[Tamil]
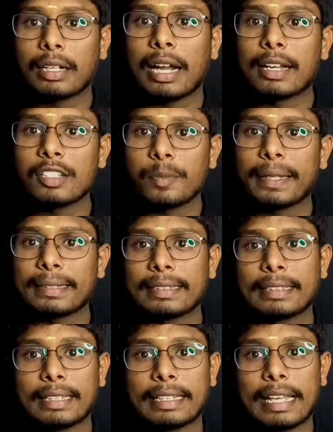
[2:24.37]
நாலஞ்சு பேர்
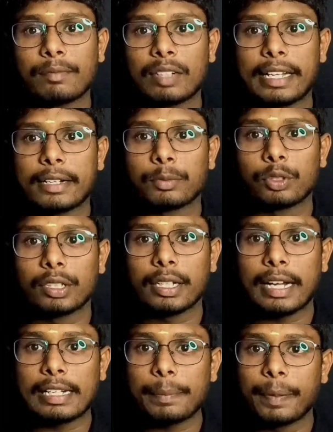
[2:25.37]
சேர்ந்து அந்த கேம் விளையாடும் போது
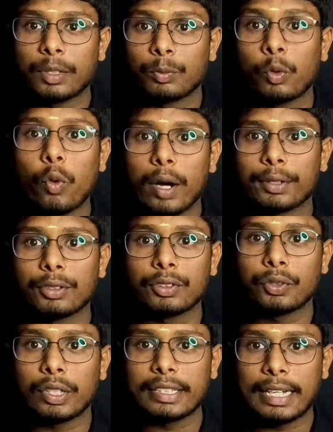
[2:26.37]
கண்டிப்பாக அது மூவ்
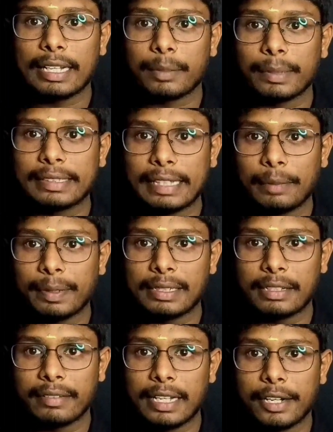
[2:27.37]
ஆகணும்னு சொல்லி தான் எல்லாருமே திங்க்
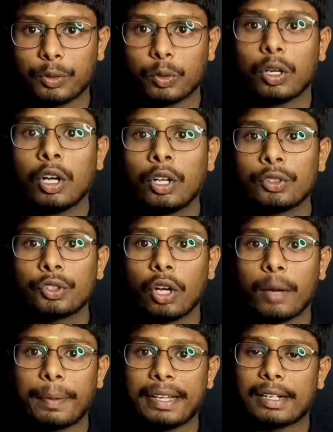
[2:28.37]
பண்ணிட்டு விளையாடுவோம் ஸோ
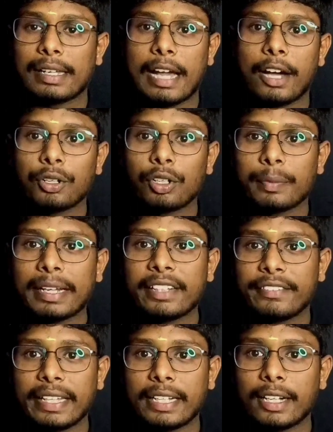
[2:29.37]
அப்போ அங்கே யாரோட மைண்டு
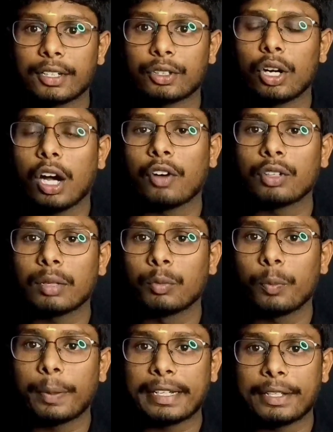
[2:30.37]
வீக்காக இருக்கோ அவங்க
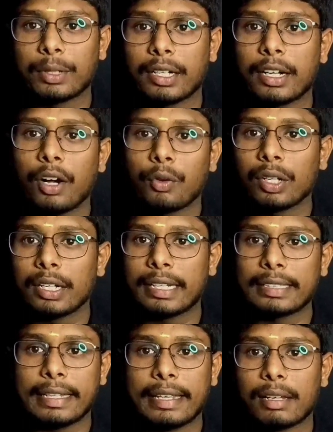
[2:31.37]
மூவ் பண்ணிடுவாங்க
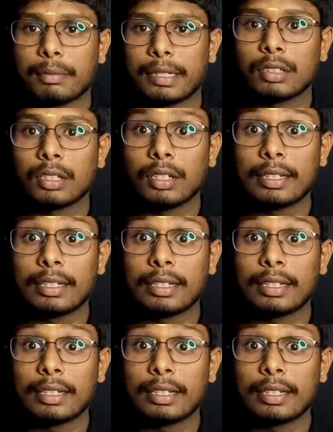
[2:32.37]
அவங்களுக்கே தெரியாமல்